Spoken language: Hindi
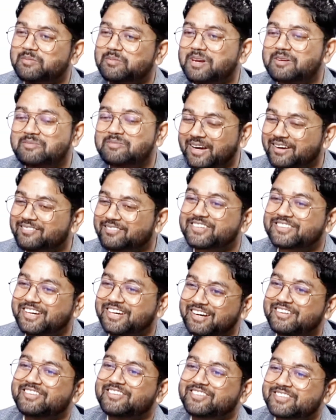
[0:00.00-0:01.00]
पैर पे
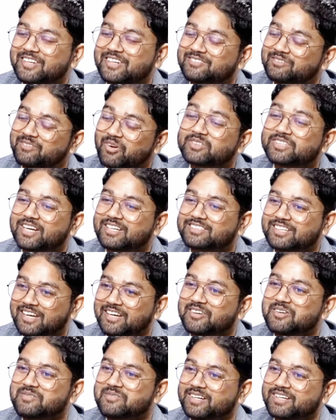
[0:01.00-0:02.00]
छाले बहुत सारे छाले
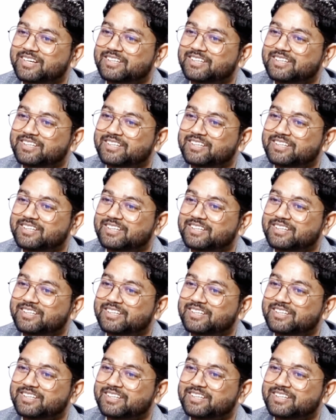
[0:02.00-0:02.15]
भी पड़ गए थे